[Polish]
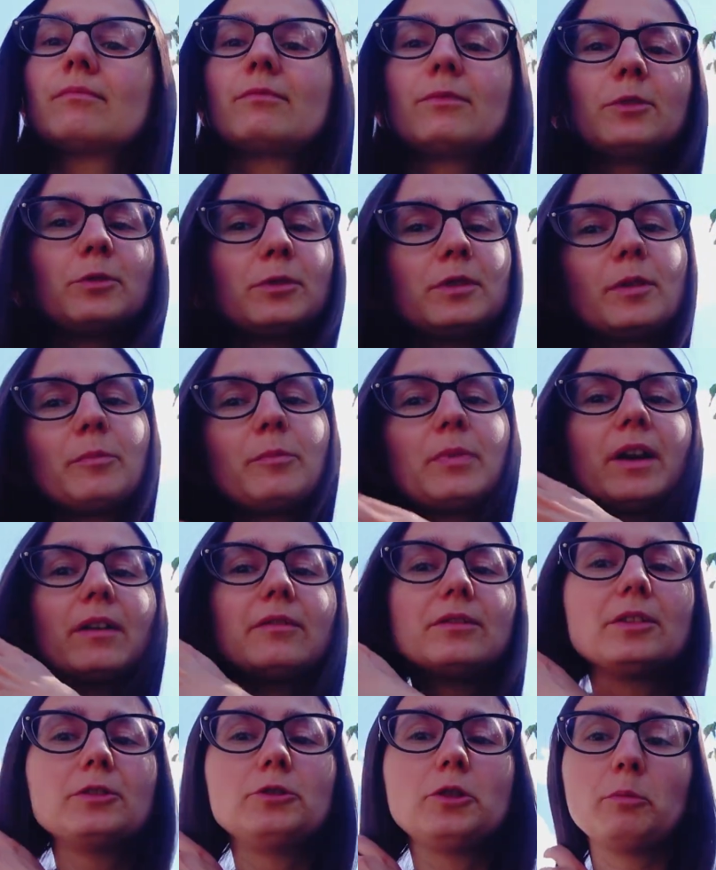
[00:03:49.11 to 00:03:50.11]
były
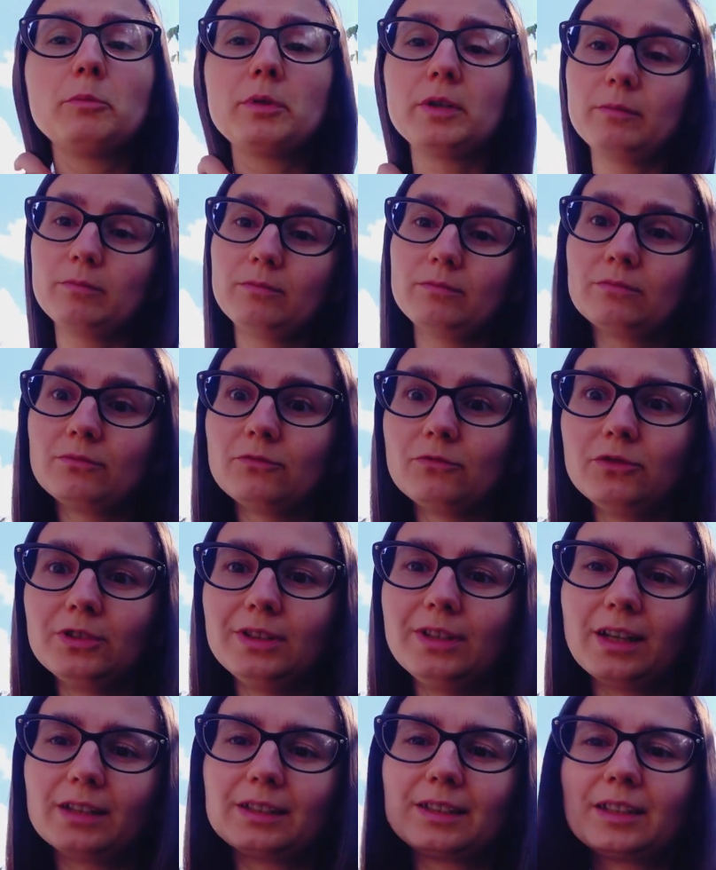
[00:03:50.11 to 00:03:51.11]
naprawdę dobrym
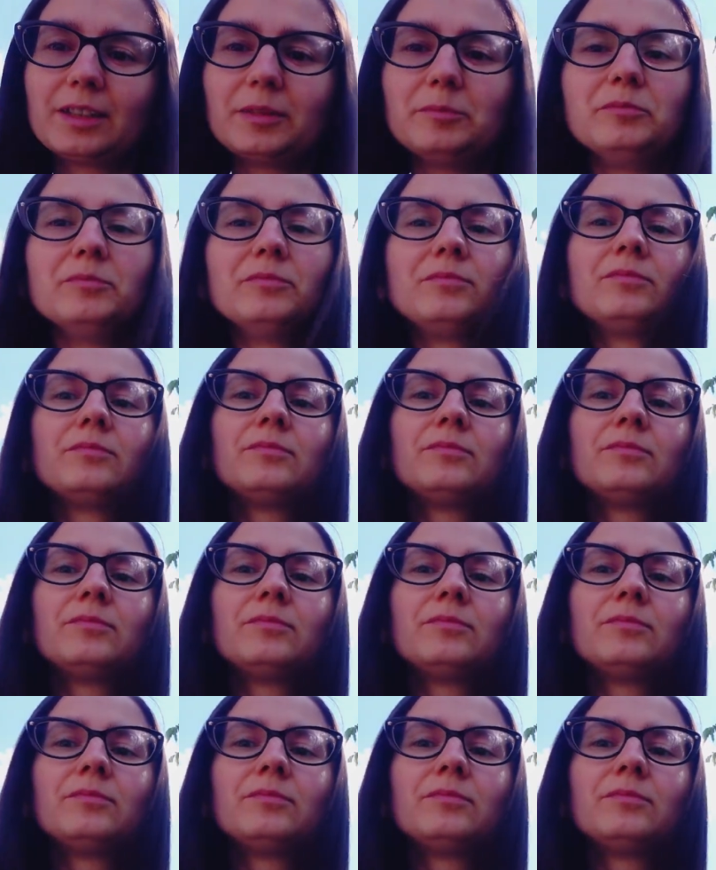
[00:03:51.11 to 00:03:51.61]
wydatkiem.